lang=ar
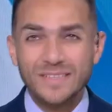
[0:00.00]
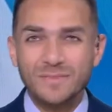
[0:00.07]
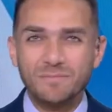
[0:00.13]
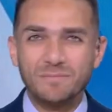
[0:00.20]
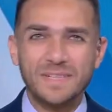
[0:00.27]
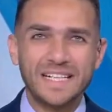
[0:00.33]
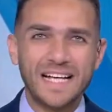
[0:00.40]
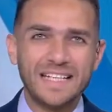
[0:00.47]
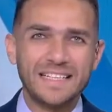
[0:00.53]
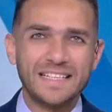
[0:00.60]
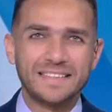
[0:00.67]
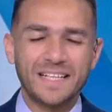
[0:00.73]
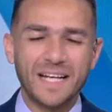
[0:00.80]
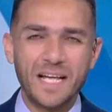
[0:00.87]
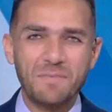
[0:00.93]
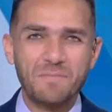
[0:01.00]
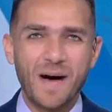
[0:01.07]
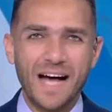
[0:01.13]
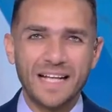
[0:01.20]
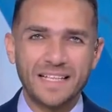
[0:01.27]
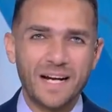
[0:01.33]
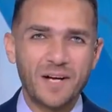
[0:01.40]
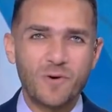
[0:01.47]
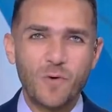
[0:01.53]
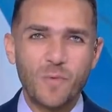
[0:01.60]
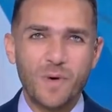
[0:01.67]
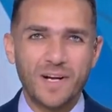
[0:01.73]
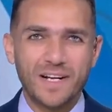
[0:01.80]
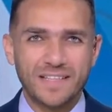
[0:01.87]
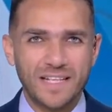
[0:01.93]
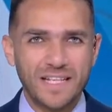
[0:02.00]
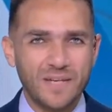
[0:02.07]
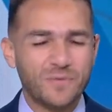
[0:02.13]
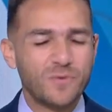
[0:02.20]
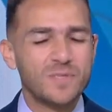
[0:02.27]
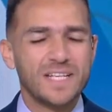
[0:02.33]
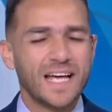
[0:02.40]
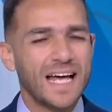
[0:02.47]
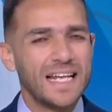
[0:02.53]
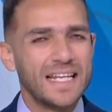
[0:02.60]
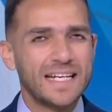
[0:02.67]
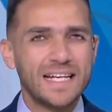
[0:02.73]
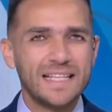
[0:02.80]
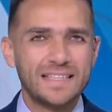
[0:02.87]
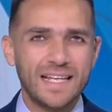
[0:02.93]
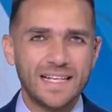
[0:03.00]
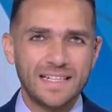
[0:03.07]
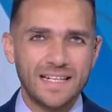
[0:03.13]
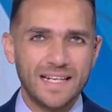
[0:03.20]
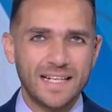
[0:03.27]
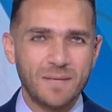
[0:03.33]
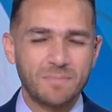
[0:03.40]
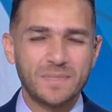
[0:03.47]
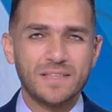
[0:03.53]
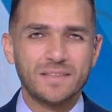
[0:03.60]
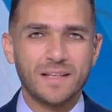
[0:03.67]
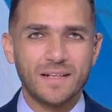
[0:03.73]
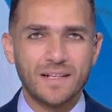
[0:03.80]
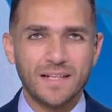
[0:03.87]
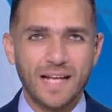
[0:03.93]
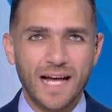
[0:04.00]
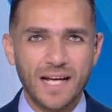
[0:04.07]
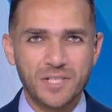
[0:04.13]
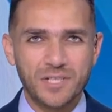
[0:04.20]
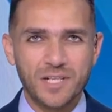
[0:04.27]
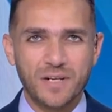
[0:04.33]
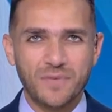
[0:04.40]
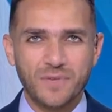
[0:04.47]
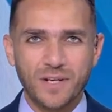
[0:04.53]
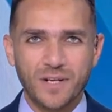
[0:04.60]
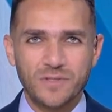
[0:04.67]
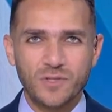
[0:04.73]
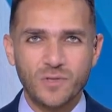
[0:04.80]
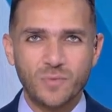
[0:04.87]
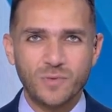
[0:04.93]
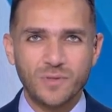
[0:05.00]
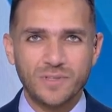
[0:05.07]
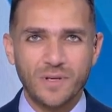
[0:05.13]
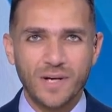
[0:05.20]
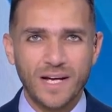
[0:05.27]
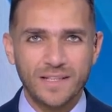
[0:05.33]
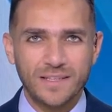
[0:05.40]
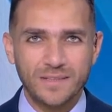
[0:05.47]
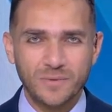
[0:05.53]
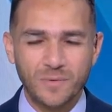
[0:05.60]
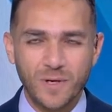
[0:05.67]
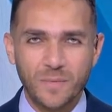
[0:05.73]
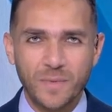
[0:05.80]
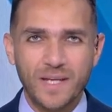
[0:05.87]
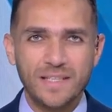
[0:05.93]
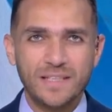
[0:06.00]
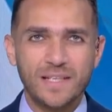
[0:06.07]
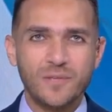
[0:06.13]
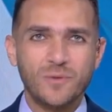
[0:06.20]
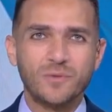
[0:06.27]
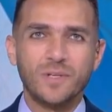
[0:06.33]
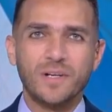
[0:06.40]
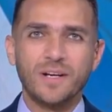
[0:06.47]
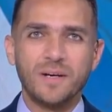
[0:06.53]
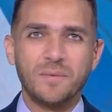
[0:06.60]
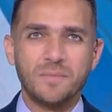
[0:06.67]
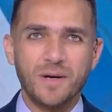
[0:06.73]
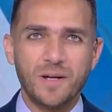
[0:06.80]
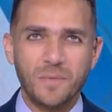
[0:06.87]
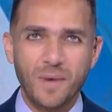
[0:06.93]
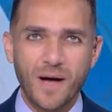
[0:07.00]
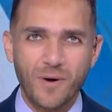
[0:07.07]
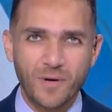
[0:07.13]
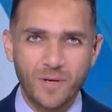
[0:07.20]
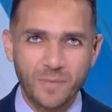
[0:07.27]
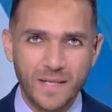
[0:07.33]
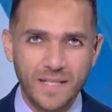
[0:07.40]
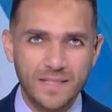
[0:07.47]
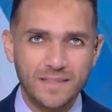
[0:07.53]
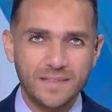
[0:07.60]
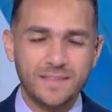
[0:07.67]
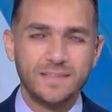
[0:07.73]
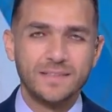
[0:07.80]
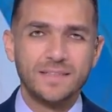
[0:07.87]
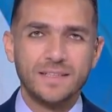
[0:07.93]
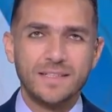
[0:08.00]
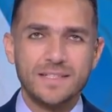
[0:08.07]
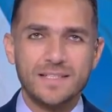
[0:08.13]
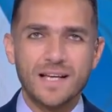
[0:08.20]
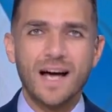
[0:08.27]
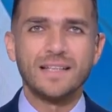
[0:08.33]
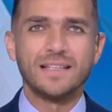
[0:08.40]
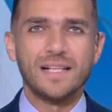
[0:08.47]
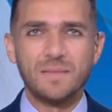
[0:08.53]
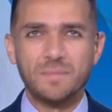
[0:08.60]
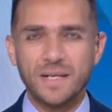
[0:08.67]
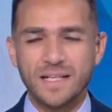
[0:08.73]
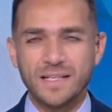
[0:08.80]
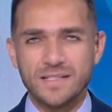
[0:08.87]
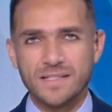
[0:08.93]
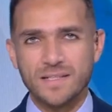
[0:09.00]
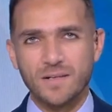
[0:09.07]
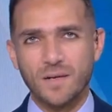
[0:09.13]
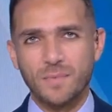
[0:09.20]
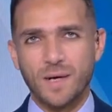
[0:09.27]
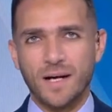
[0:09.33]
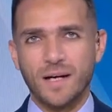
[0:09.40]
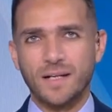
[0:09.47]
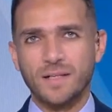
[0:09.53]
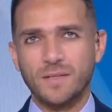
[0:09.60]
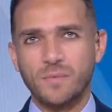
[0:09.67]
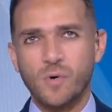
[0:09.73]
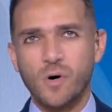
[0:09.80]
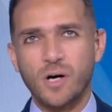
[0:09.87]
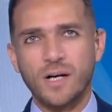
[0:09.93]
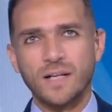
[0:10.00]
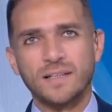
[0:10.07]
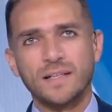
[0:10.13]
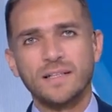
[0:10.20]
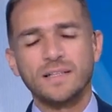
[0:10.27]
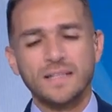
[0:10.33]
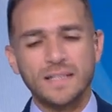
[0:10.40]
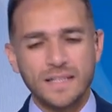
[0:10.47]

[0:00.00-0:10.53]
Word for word: بنجدد الترحيب بحضراتكم مره تانية فوز غالي جدا للكابتن طارق العشري رفع رصيده من نقطه 41 الى نقطه رقم 44 صعد الى المركز الرابع مؤقتا